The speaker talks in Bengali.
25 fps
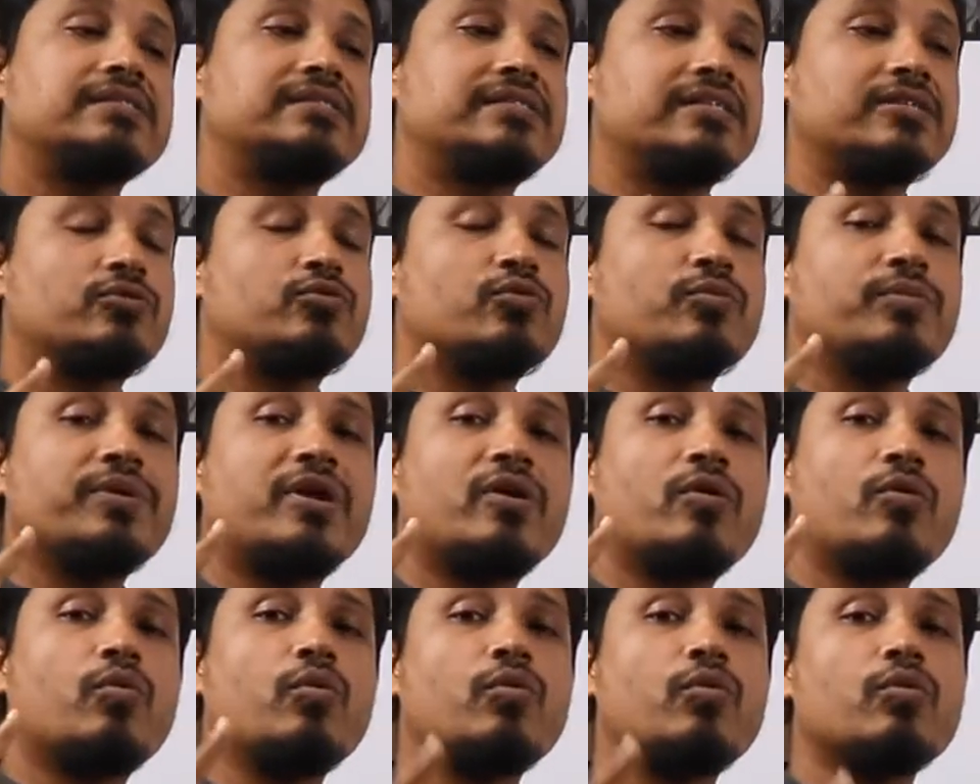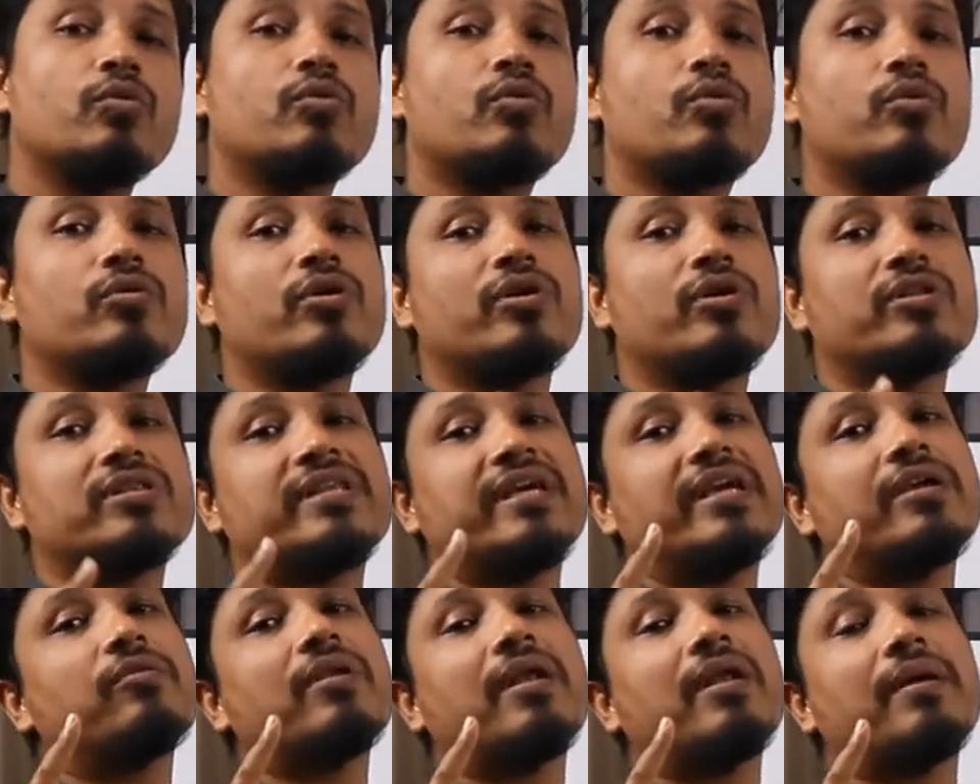যে তুমি কোন কোন
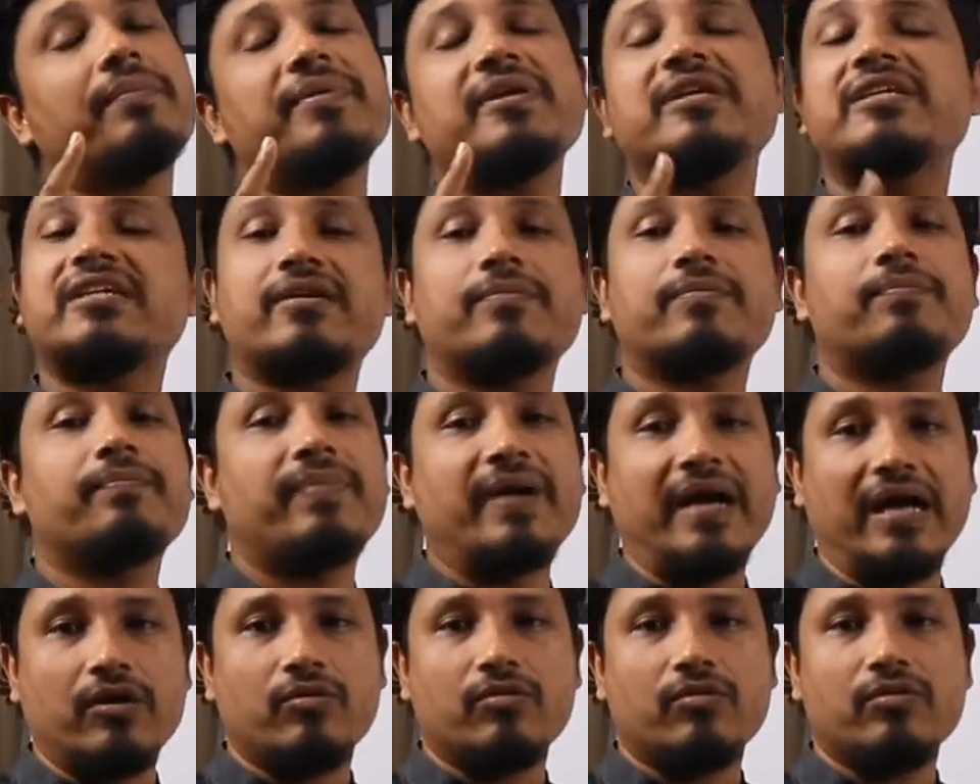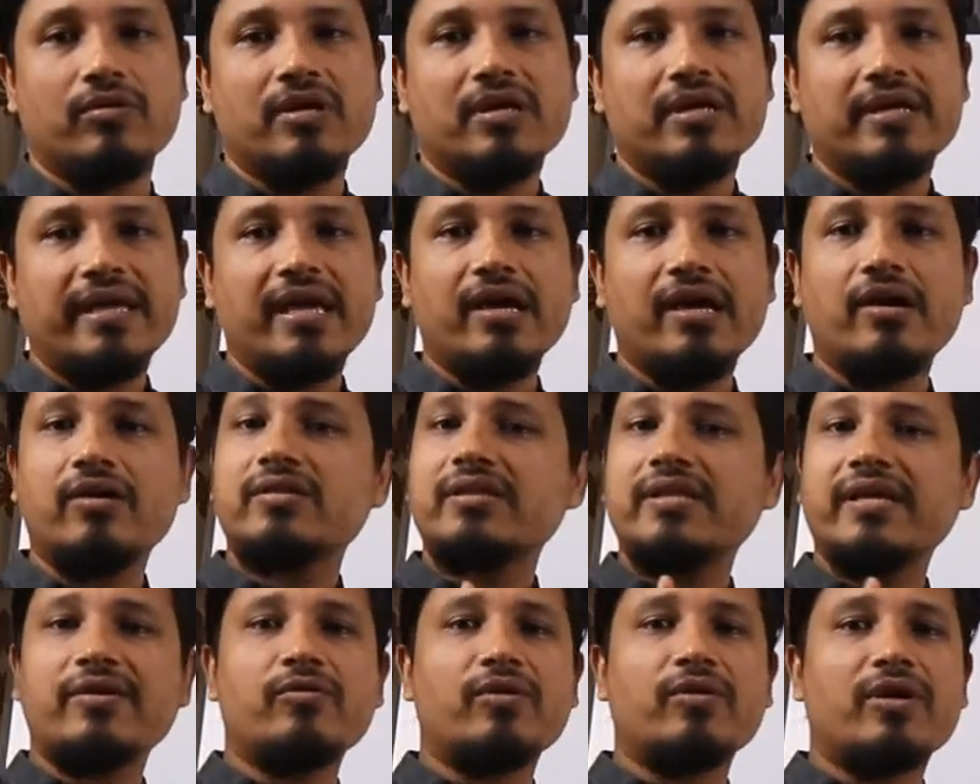অধ্যায়গুলা বেশি পারো এই
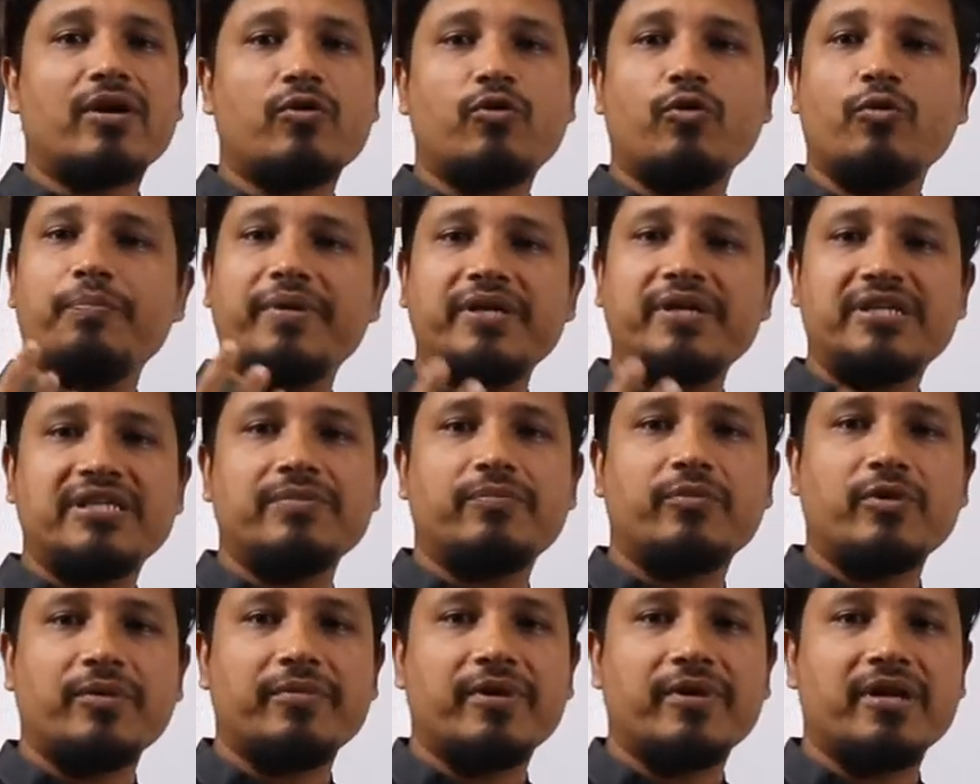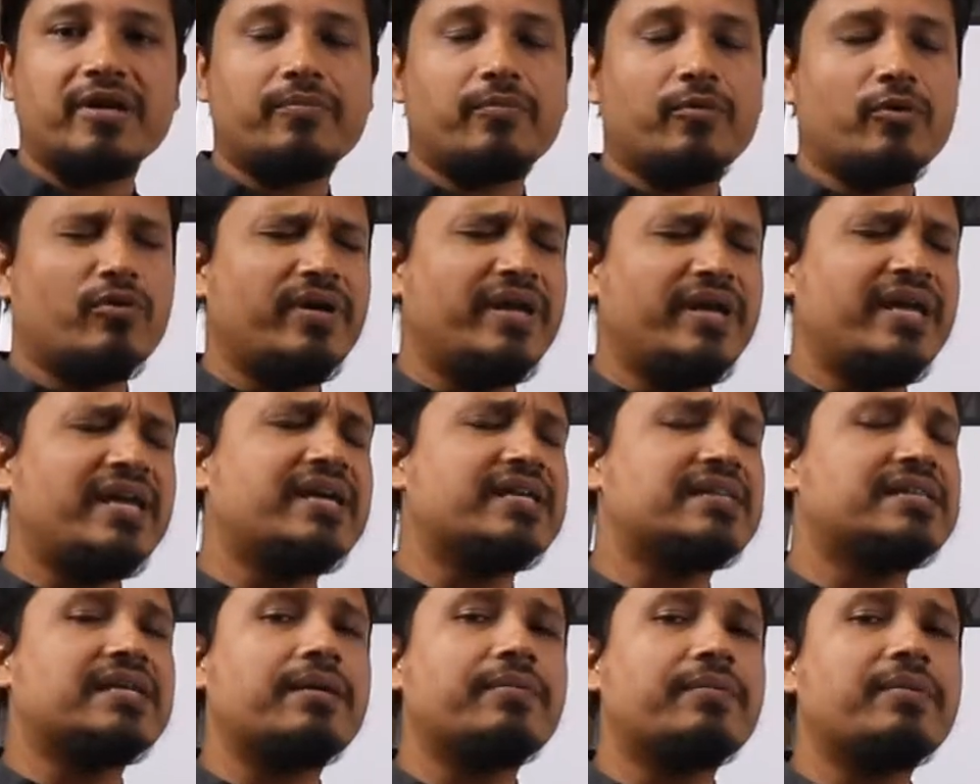অধ্যায়গুলো খুব বেশি পরিমাণে পড়ো এই
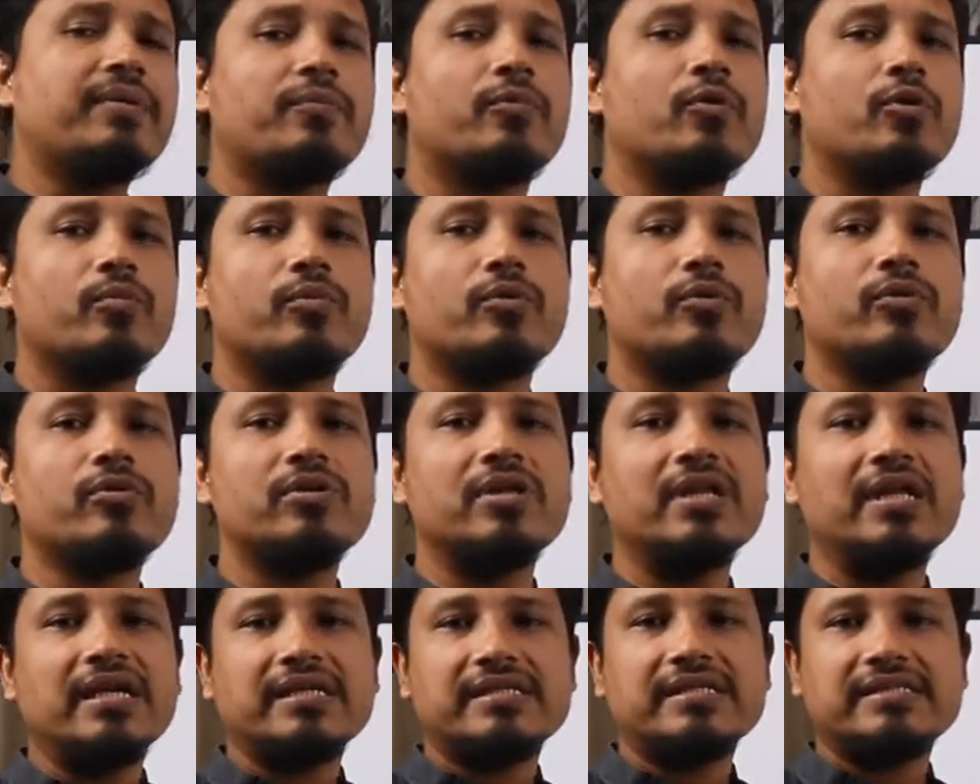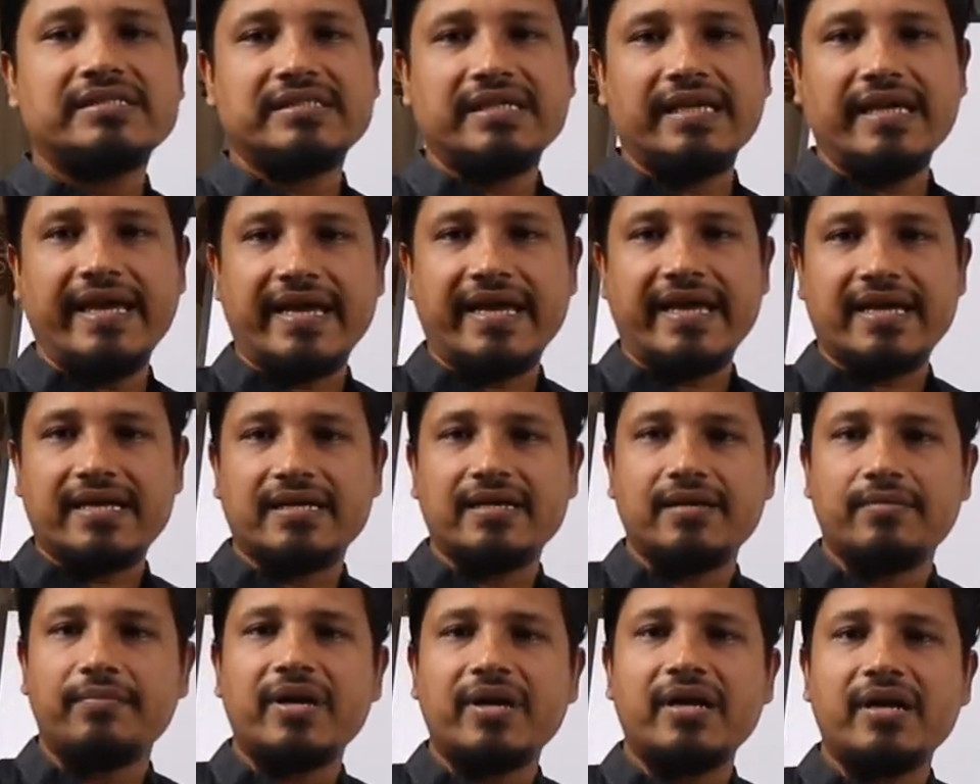ক্ষেত্রে আমি বলবো যে এক
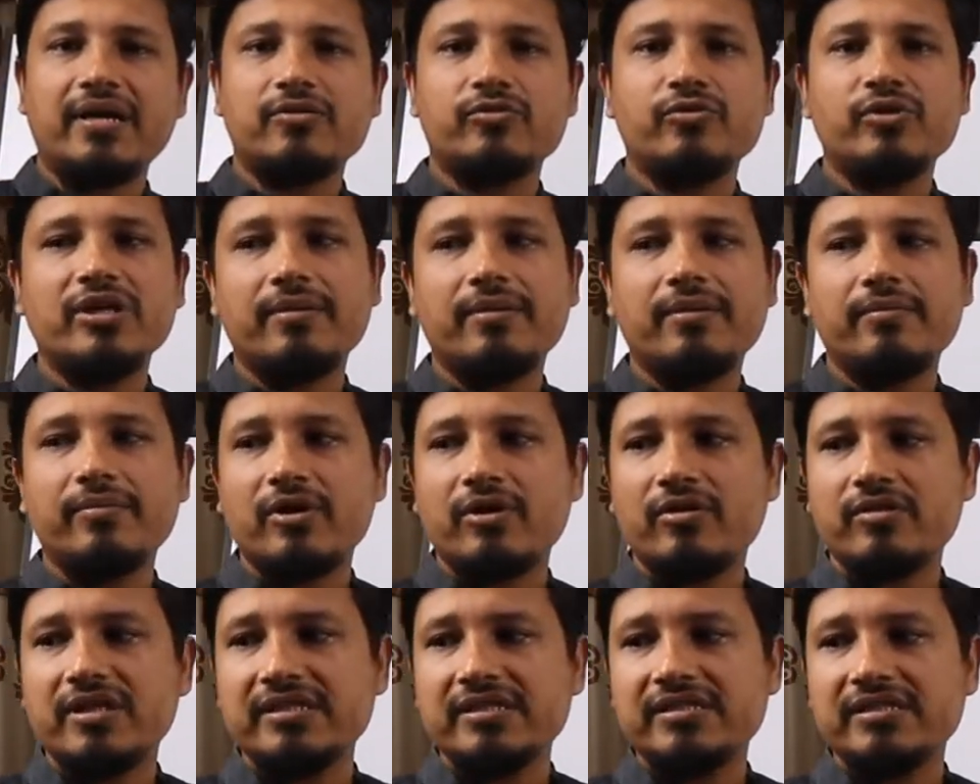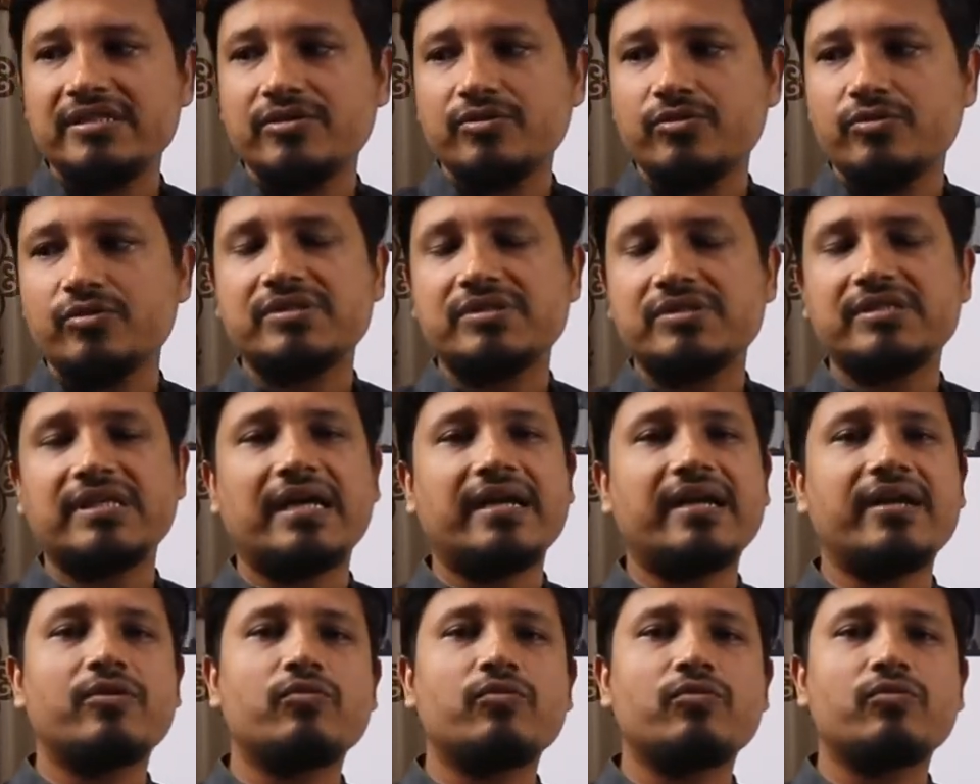নাম্বার আর দুই নাম্বার অধ্যায় যেহেতু
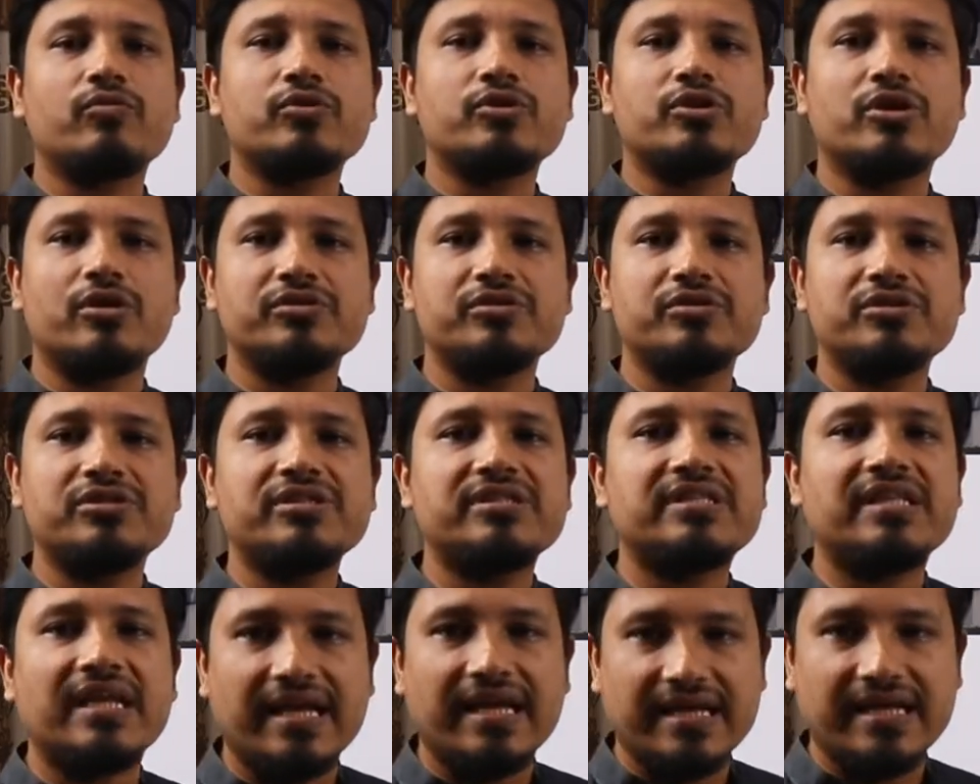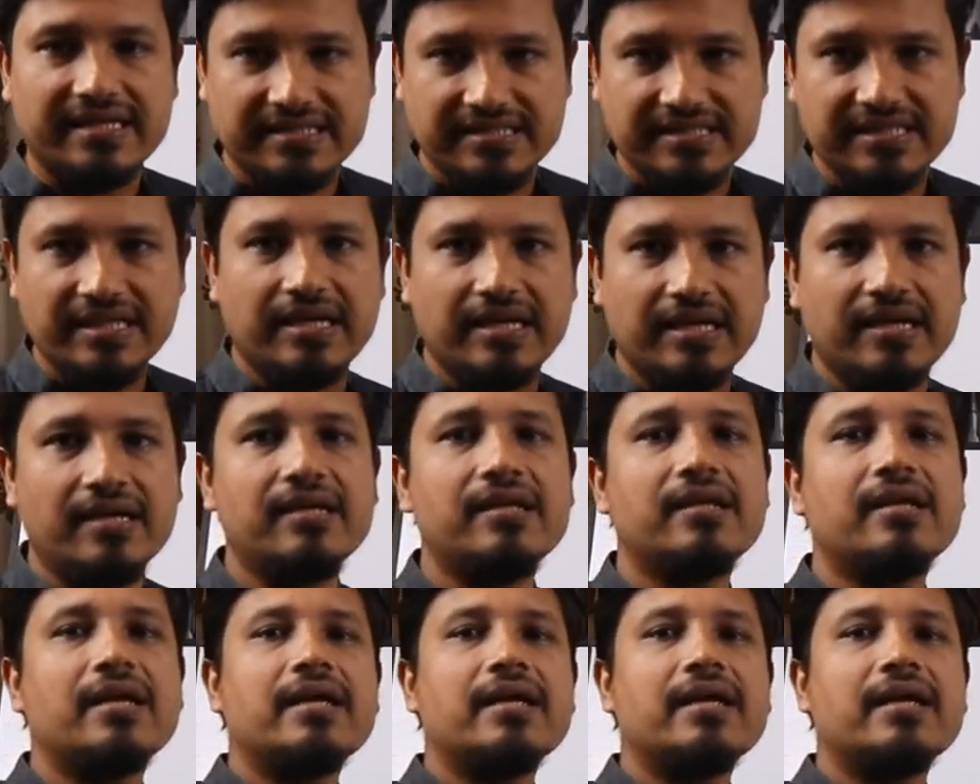স্যারের কোনো সহযোগিতা লাগছে না